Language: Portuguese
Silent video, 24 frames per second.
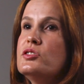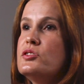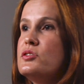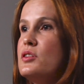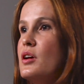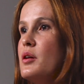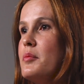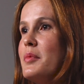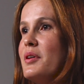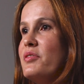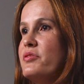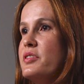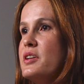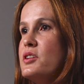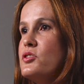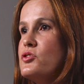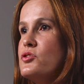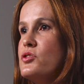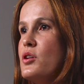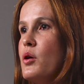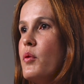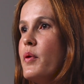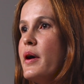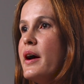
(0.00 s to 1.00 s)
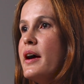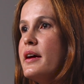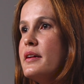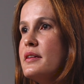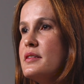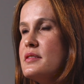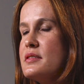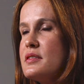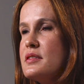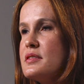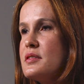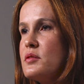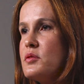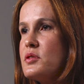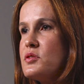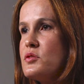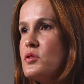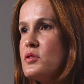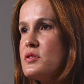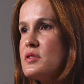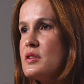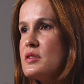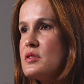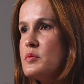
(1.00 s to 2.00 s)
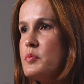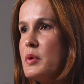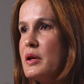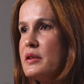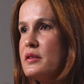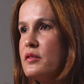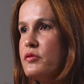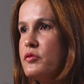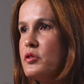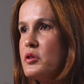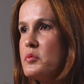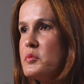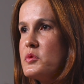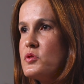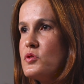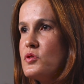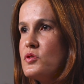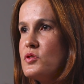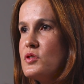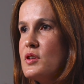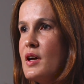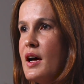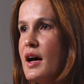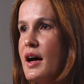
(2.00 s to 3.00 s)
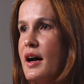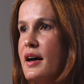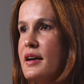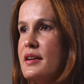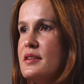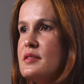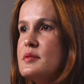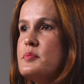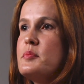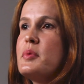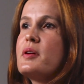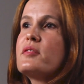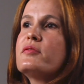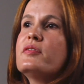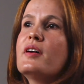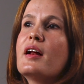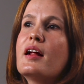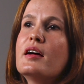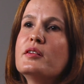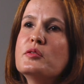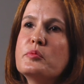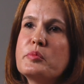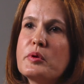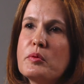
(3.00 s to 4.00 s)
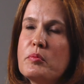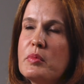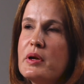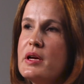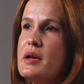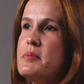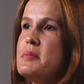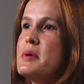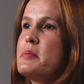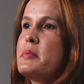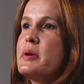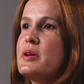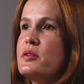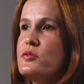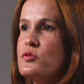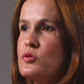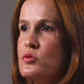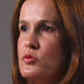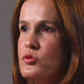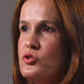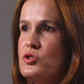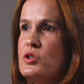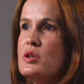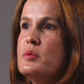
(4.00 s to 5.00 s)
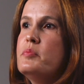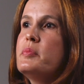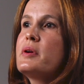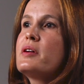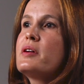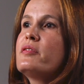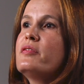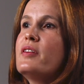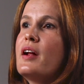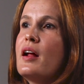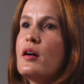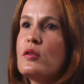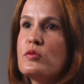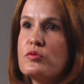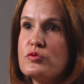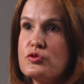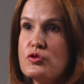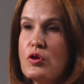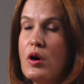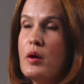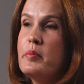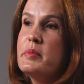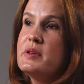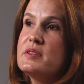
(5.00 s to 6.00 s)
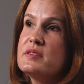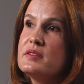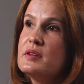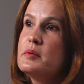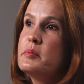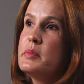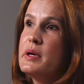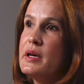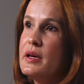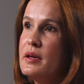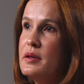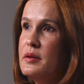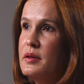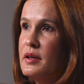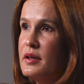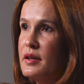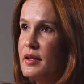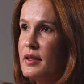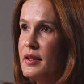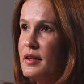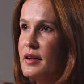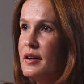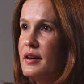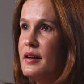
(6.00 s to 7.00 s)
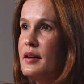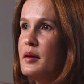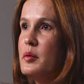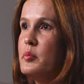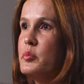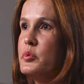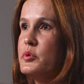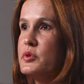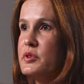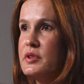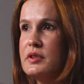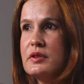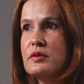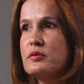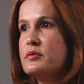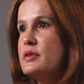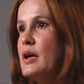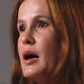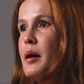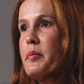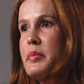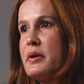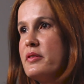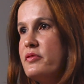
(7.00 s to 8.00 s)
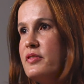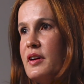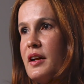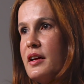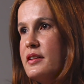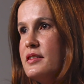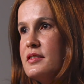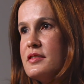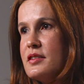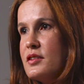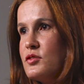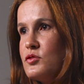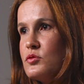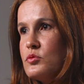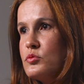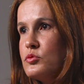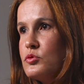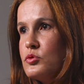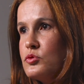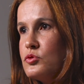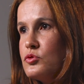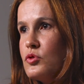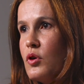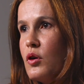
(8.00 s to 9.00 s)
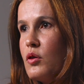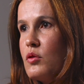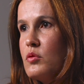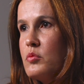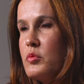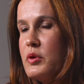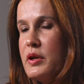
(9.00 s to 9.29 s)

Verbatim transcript: gente tem uma frente de awareness, que são as nossas plataformas sociais para falar do problema, para discutir, para falar com os homens também, porque não dá para falar desse assunto só com